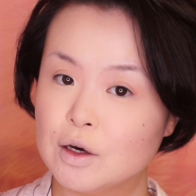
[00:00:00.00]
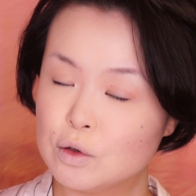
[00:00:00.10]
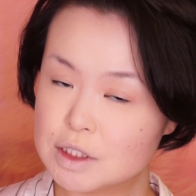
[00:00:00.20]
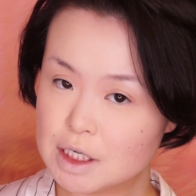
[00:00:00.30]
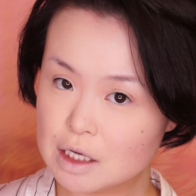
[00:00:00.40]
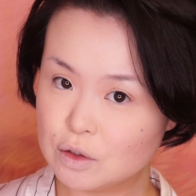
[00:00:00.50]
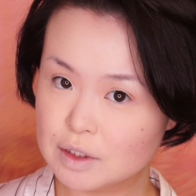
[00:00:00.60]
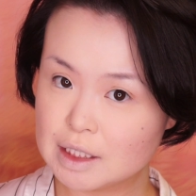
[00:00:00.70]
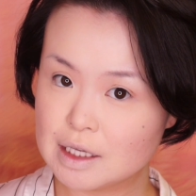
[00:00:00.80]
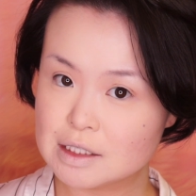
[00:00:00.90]
こちらの
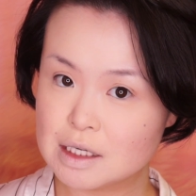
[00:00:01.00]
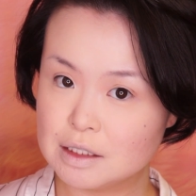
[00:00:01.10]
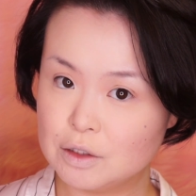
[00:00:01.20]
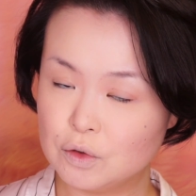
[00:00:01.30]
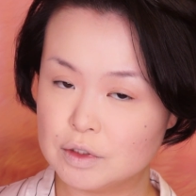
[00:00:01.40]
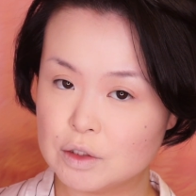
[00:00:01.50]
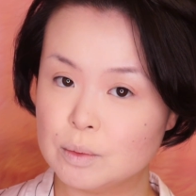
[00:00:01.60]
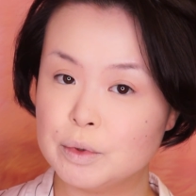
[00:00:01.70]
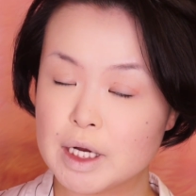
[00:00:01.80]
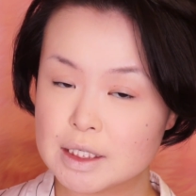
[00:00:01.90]
ナターシャ・ディノーナ
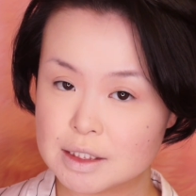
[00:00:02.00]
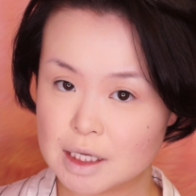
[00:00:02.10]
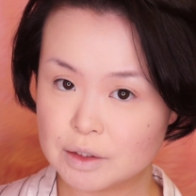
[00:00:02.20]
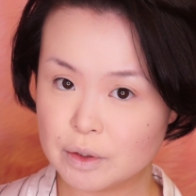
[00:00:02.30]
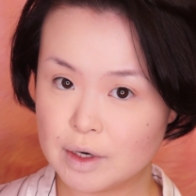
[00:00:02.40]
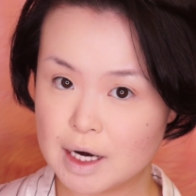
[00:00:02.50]
のブラシセットか